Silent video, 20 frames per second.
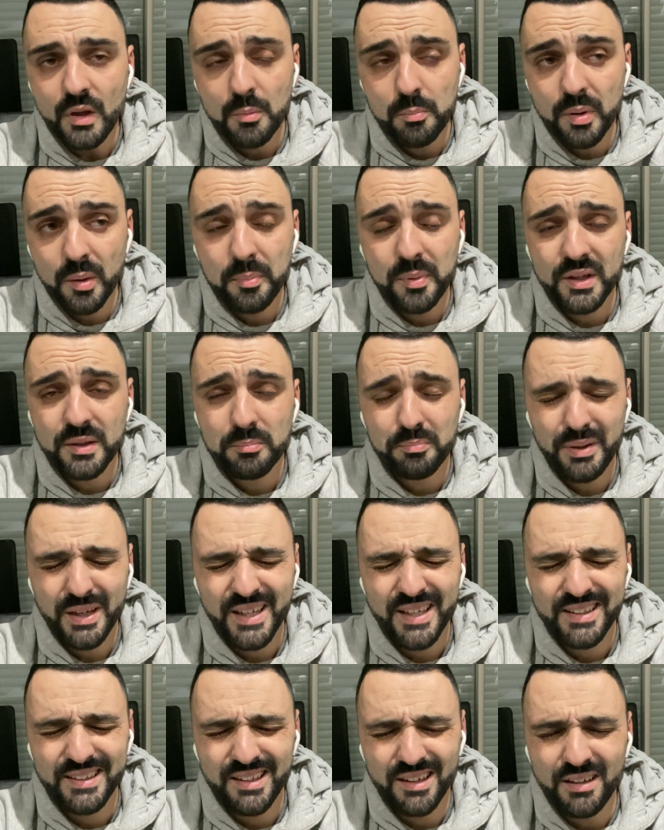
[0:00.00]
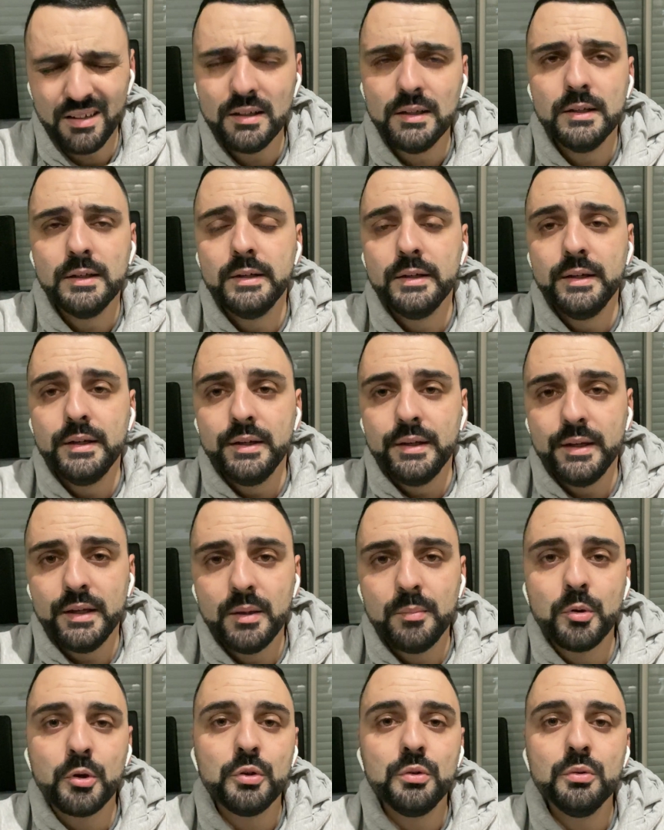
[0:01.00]
Paqueta et
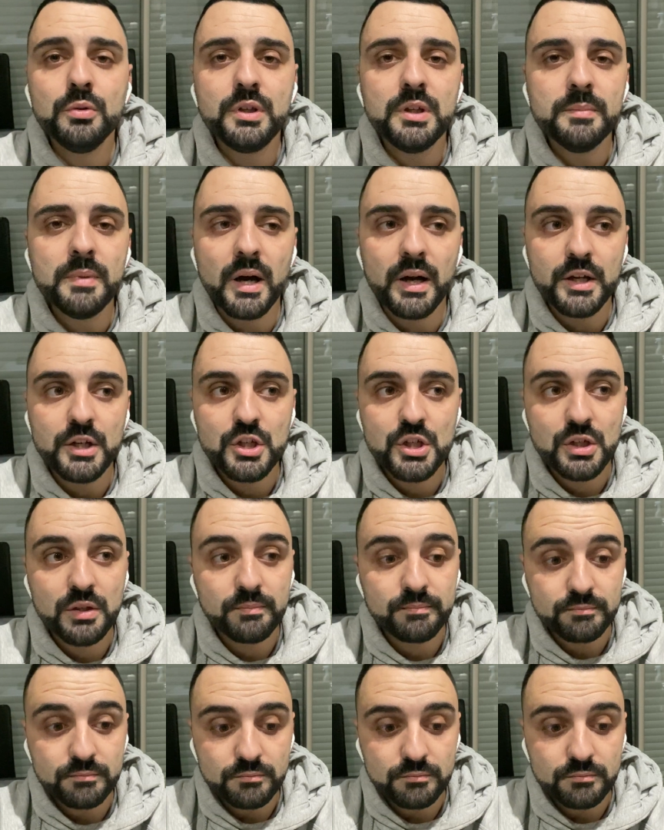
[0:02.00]
Bruno Guimaraes.